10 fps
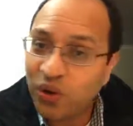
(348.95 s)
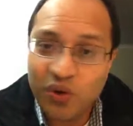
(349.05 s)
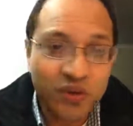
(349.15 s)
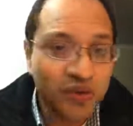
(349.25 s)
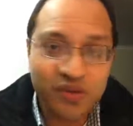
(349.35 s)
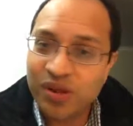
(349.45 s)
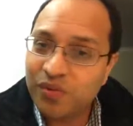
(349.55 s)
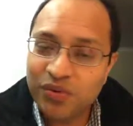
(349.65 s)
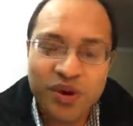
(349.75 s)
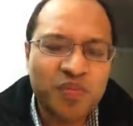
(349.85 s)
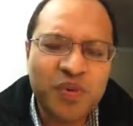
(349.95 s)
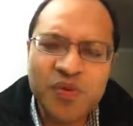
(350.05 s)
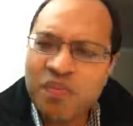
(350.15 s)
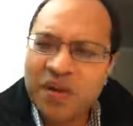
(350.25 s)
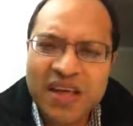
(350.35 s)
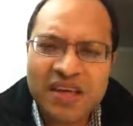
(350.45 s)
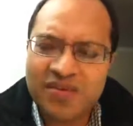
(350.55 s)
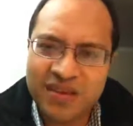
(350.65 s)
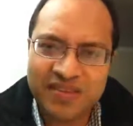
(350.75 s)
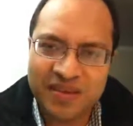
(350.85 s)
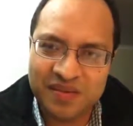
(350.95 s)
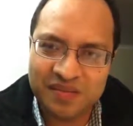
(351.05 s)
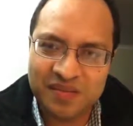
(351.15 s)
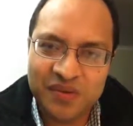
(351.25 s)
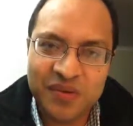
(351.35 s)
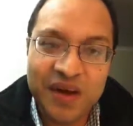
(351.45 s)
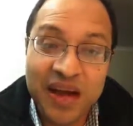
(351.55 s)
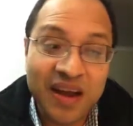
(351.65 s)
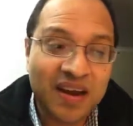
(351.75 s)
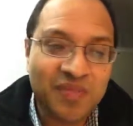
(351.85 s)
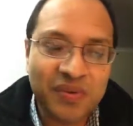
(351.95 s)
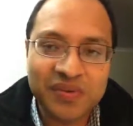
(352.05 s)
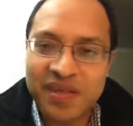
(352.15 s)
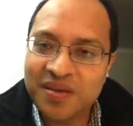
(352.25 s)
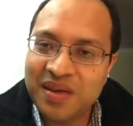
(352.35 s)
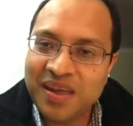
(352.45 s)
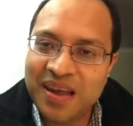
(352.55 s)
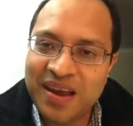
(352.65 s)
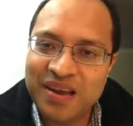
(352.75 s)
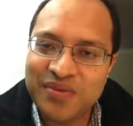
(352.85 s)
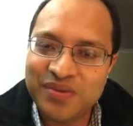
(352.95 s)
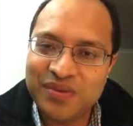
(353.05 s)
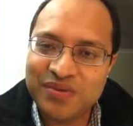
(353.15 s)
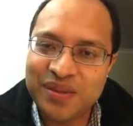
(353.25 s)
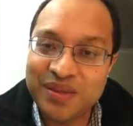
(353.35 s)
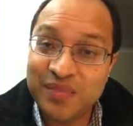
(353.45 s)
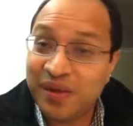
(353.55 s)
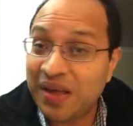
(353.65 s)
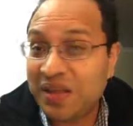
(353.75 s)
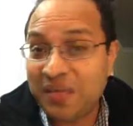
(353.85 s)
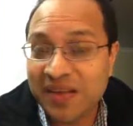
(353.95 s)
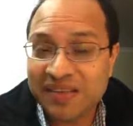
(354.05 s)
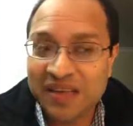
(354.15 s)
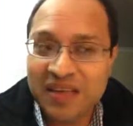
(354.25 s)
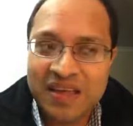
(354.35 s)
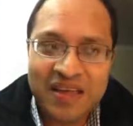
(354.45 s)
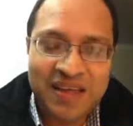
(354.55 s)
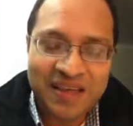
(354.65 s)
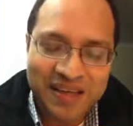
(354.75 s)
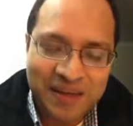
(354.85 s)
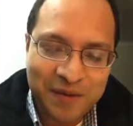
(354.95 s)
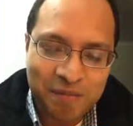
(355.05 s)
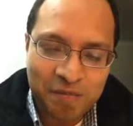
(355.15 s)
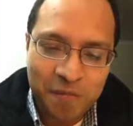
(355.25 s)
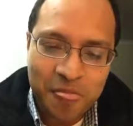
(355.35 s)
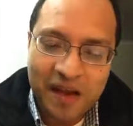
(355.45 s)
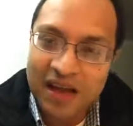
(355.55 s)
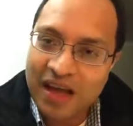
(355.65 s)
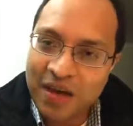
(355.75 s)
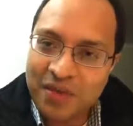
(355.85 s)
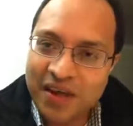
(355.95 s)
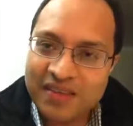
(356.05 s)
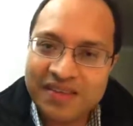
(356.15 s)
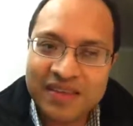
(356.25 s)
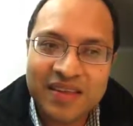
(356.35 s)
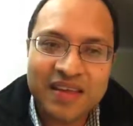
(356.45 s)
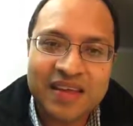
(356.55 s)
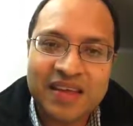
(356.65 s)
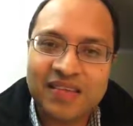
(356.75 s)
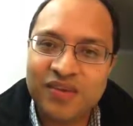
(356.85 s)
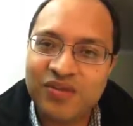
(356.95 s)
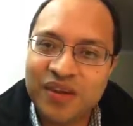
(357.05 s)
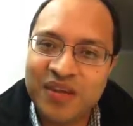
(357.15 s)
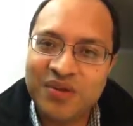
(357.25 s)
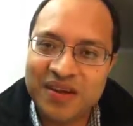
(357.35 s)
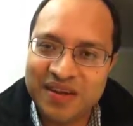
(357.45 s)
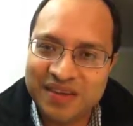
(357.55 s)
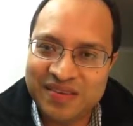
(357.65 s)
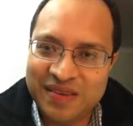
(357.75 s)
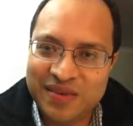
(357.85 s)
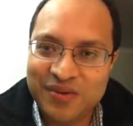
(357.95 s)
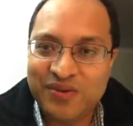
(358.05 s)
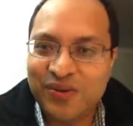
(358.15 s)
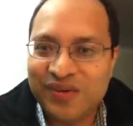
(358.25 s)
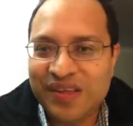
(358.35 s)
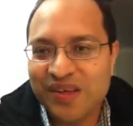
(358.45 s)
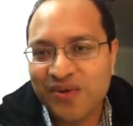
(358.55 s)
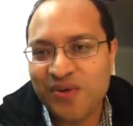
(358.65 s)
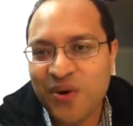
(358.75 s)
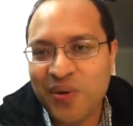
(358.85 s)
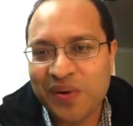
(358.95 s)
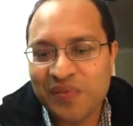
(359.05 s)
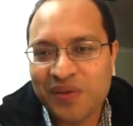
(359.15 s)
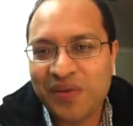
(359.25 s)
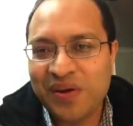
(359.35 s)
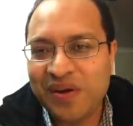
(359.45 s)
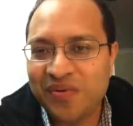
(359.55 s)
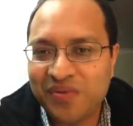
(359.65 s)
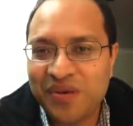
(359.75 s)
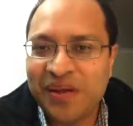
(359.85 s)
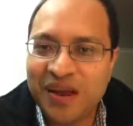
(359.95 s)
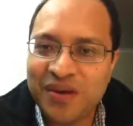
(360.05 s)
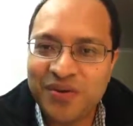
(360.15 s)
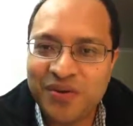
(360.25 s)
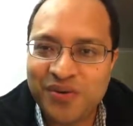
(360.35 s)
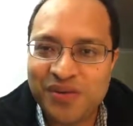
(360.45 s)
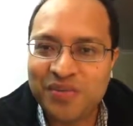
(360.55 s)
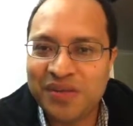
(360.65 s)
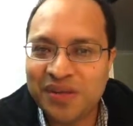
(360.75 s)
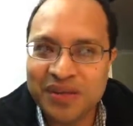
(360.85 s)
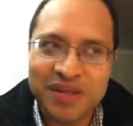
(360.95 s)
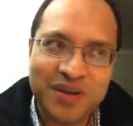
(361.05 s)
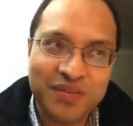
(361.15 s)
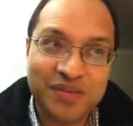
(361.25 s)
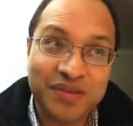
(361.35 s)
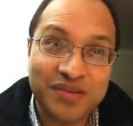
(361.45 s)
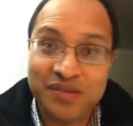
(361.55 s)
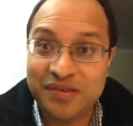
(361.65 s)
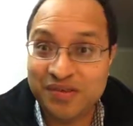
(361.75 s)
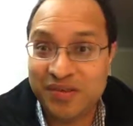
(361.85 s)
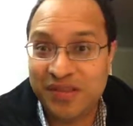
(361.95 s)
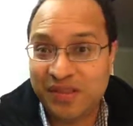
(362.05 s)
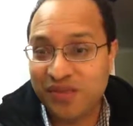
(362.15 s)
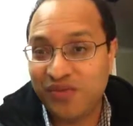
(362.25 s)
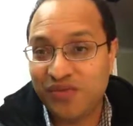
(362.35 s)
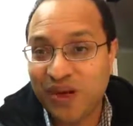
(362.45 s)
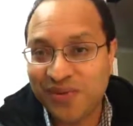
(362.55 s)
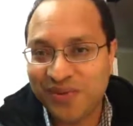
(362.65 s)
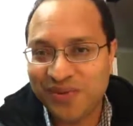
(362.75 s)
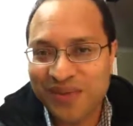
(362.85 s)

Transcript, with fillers: Todos nosotros tenemos dones, por muy pequeño que sea. Yo a Carla le pregunté, eh, Carla, ¿y vos estudiaste? Porque ella también hace em, las cámaras y hace el sonido en la iglesia. Y yo eso lo hacía yo de joven. Y ahora Carla y yo nos conocemos de que tenemos 17, 18 años.